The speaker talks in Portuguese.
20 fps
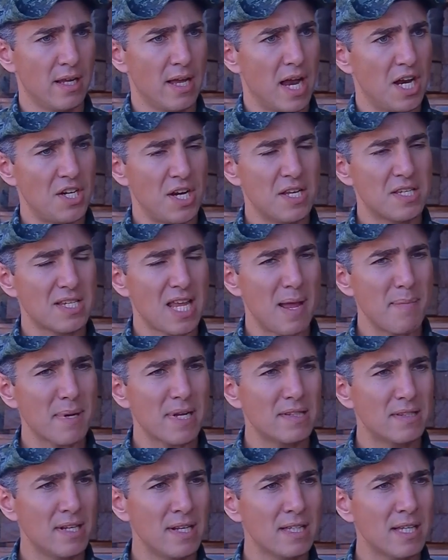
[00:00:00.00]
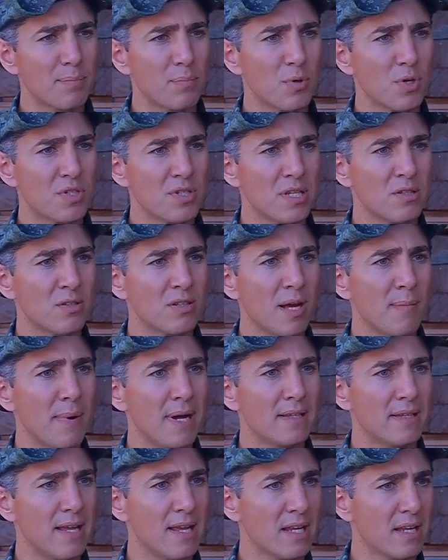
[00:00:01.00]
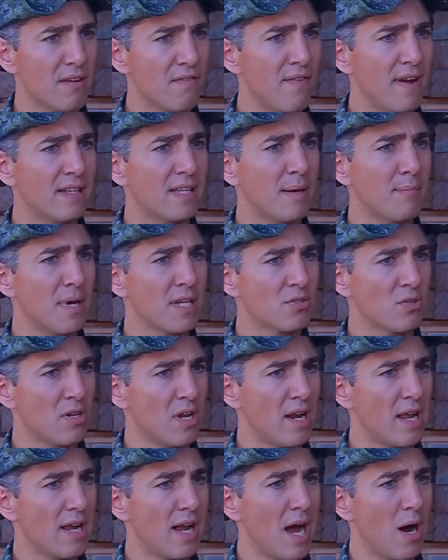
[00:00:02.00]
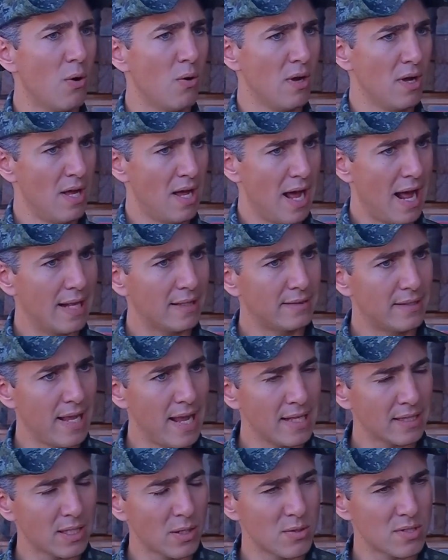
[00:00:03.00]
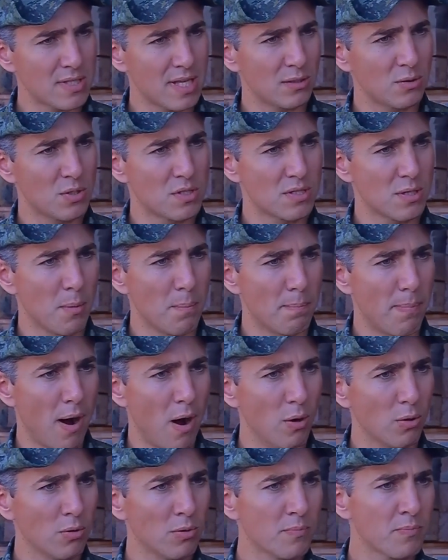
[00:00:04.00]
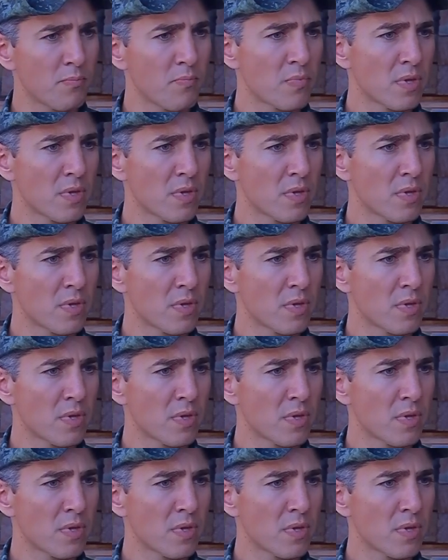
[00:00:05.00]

A gente sabe que 30% da madeira que vem da Amazônia Legal adentra o estado de São Paulo